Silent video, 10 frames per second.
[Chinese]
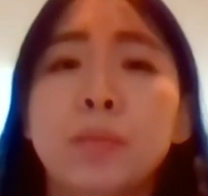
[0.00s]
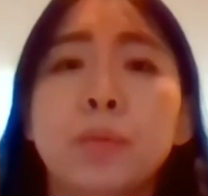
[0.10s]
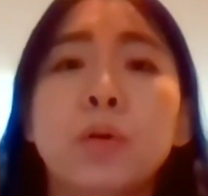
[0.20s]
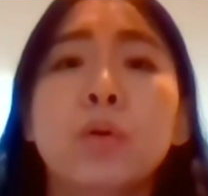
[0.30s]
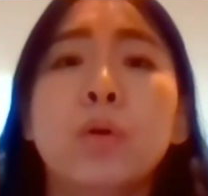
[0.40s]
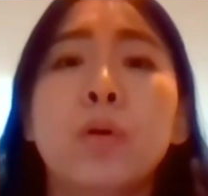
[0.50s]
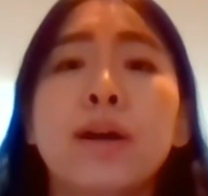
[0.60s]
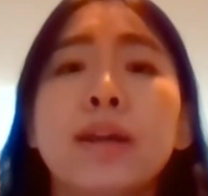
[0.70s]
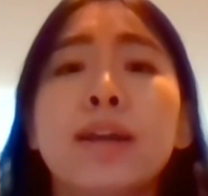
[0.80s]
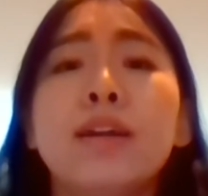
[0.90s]
不
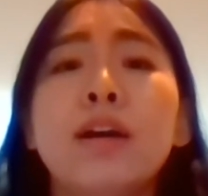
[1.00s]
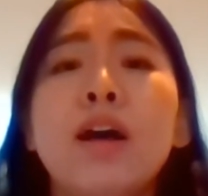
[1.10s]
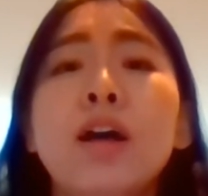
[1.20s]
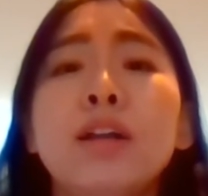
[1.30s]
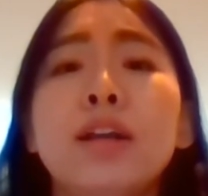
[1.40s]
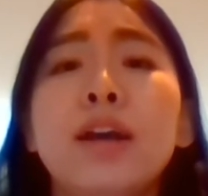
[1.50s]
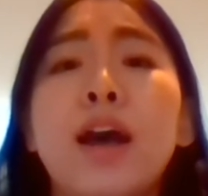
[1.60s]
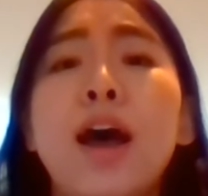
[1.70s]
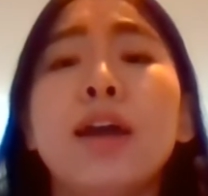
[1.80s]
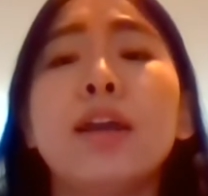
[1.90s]
会更
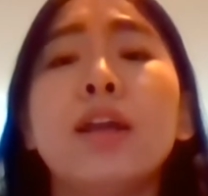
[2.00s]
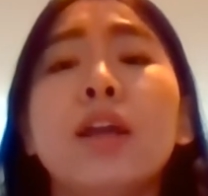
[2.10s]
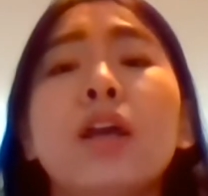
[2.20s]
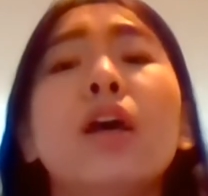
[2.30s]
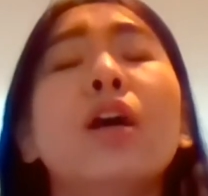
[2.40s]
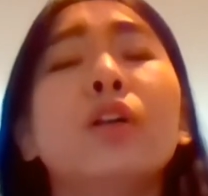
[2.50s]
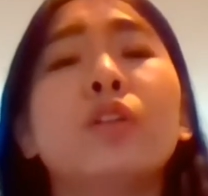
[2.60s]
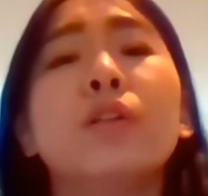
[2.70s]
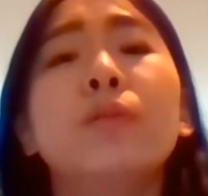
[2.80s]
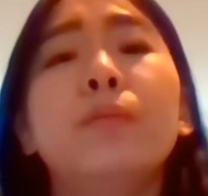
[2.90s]
改，
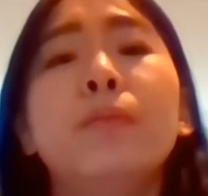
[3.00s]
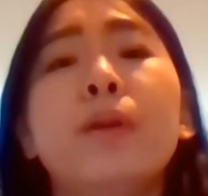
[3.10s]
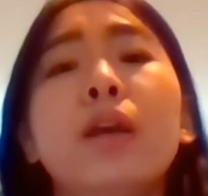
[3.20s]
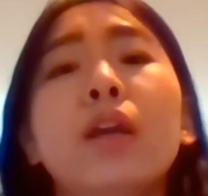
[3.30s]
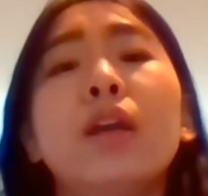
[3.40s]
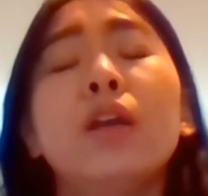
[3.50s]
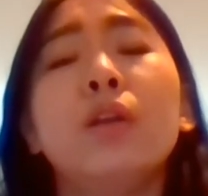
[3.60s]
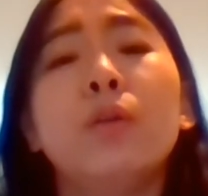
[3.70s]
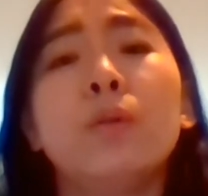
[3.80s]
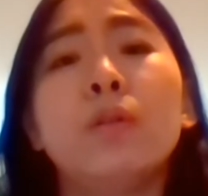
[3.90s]
是
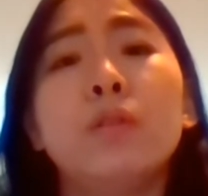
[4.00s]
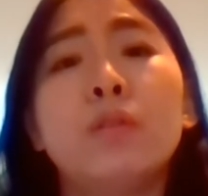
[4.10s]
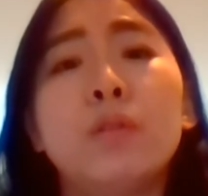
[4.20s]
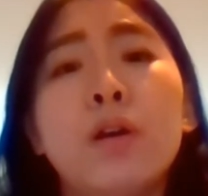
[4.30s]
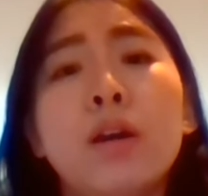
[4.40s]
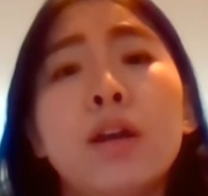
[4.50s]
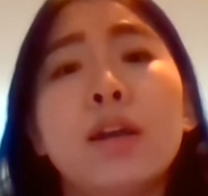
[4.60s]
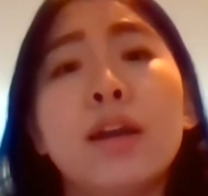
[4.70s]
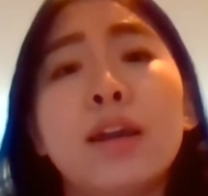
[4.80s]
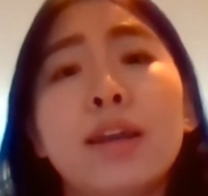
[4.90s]
命运
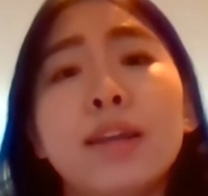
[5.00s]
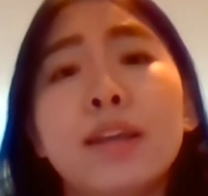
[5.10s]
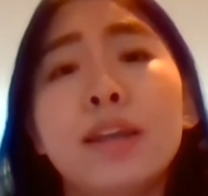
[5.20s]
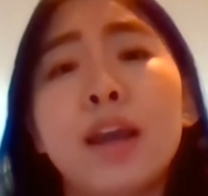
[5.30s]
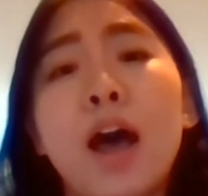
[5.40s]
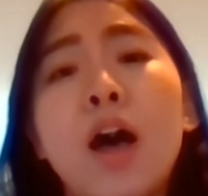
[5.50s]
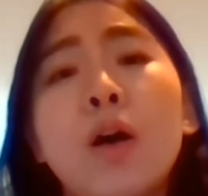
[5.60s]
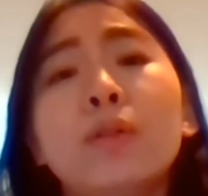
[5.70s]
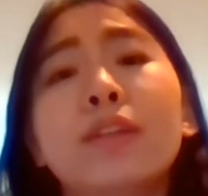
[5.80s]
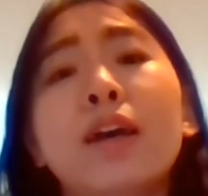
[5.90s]
最
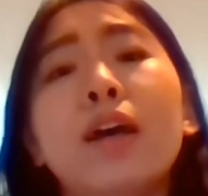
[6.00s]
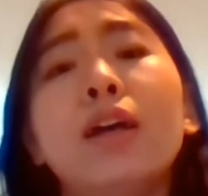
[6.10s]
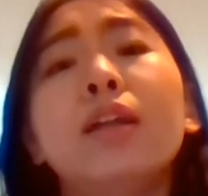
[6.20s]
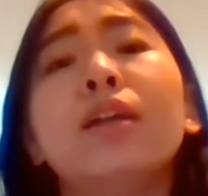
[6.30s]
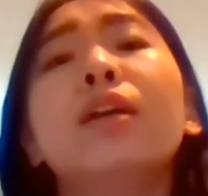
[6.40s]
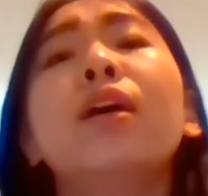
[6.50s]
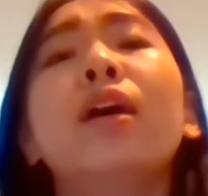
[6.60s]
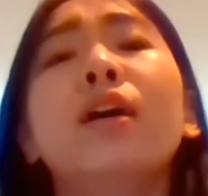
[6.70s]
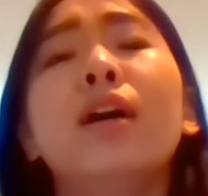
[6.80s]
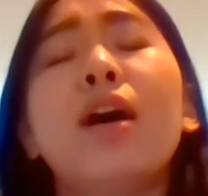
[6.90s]
好的
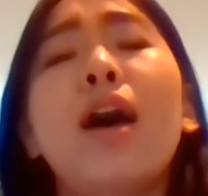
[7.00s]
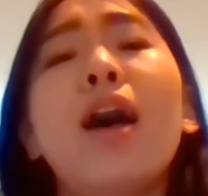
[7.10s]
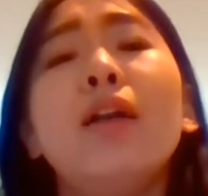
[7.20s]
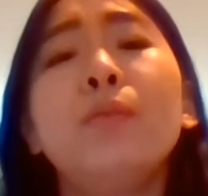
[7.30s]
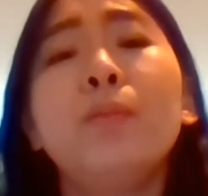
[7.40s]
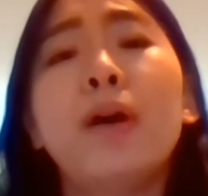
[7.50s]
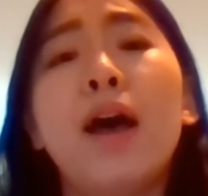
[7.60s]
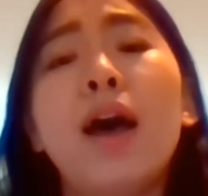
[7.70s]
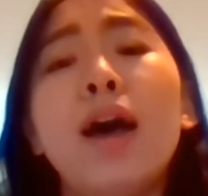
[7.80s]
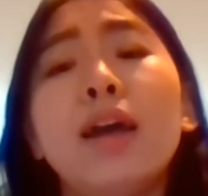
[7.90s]
安
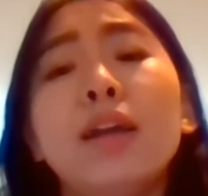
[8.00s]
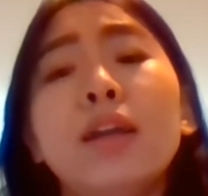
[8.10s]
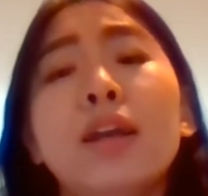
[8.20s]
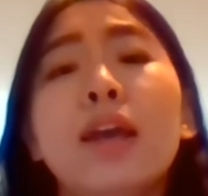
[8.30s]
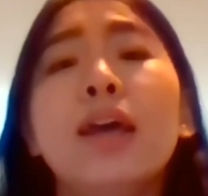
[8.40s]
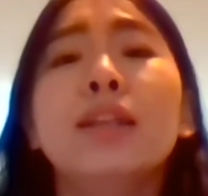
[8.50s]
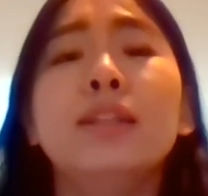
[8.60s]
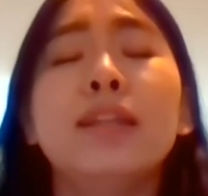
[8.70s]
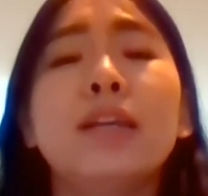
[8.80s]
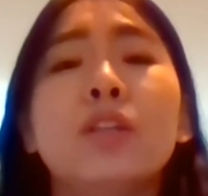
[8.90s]
排。
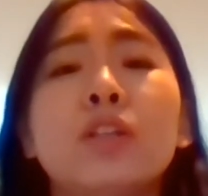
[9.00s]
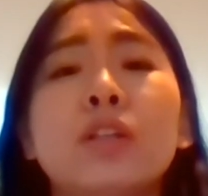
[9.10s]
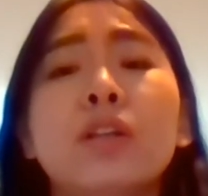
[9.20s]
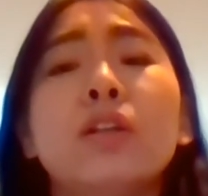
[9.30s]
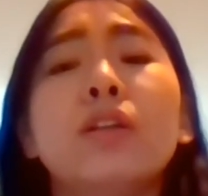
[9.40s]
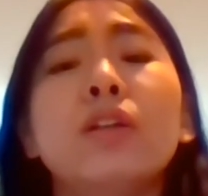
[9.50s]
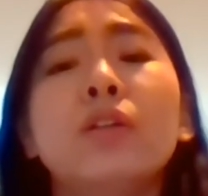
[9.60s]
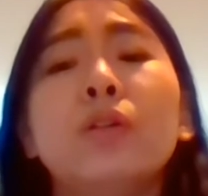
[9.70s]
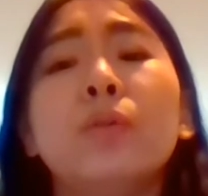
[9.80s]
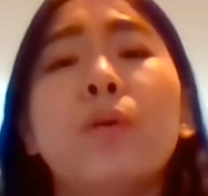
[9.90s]
你
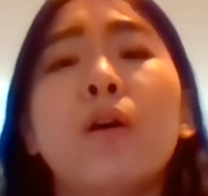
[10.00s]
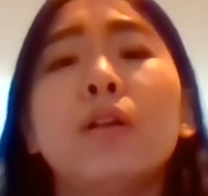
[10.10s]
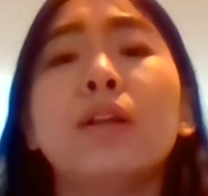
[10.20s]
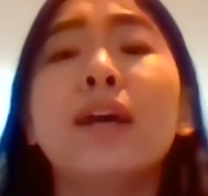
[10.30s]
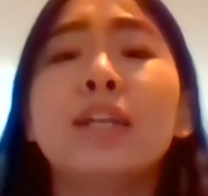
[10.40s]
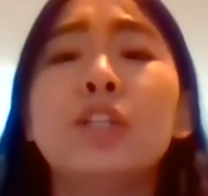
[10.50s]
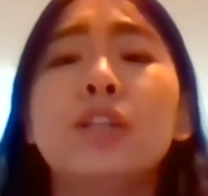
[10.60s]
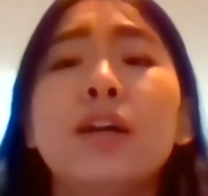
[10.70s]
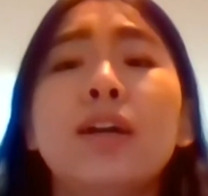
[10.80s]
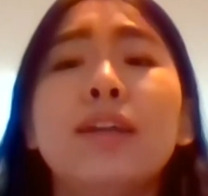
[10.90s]
是我
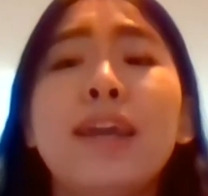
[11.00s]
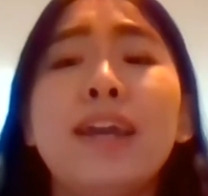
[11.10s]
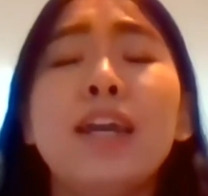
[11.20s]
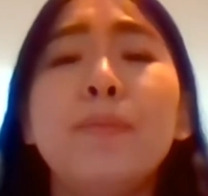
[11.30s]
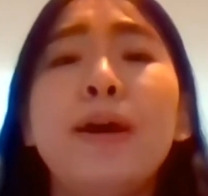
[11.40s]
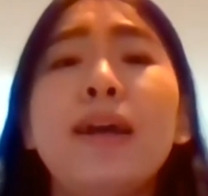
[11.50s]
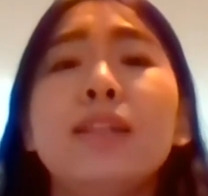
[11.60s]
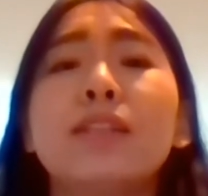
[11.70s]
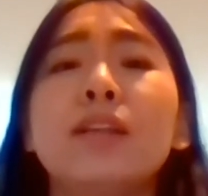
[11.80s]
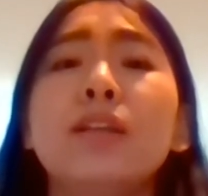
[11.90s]
这一辈
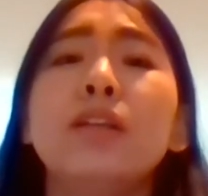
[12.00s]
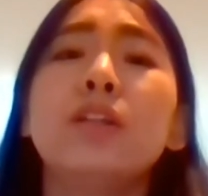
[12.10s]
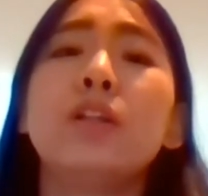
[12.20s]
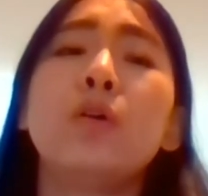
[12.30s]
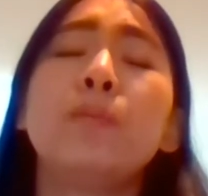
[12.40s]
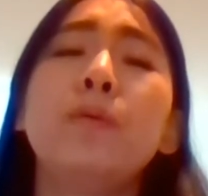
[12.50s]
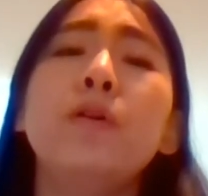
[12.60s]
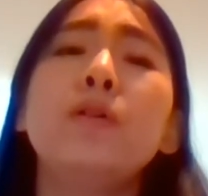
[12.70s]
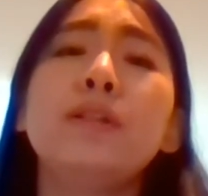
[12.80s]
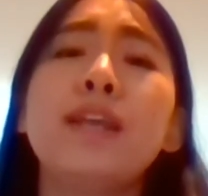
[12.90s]
子都
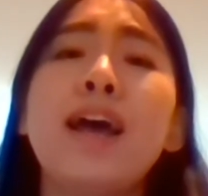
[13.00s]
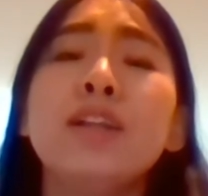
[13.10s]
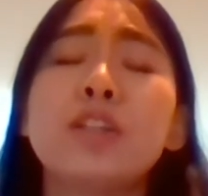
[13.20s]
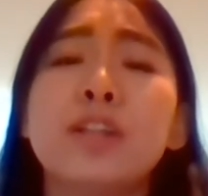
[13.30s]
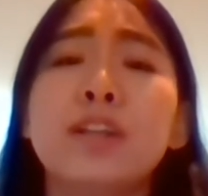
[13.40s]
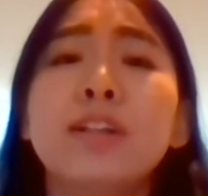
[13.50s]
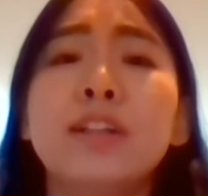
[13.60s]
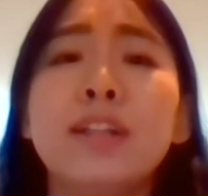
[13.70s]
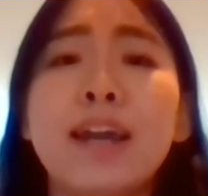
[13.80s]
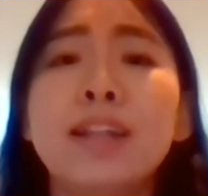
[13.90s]
不想失
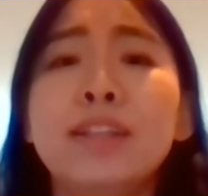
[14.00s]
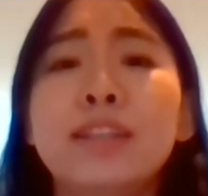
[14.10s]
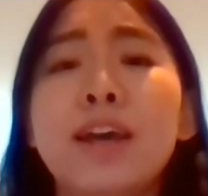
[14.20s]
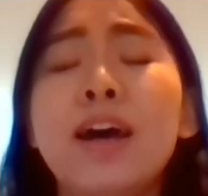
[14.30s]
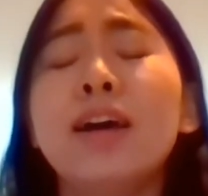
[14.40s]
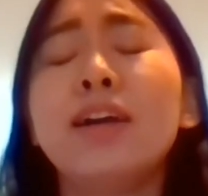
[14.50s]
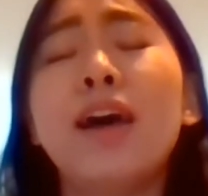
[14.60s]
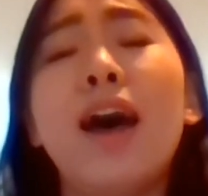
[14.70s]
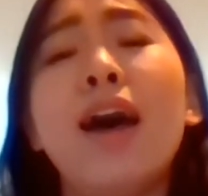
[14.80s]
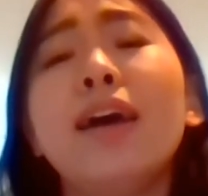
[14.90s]
联的
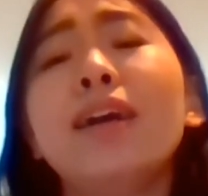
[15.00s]
爱，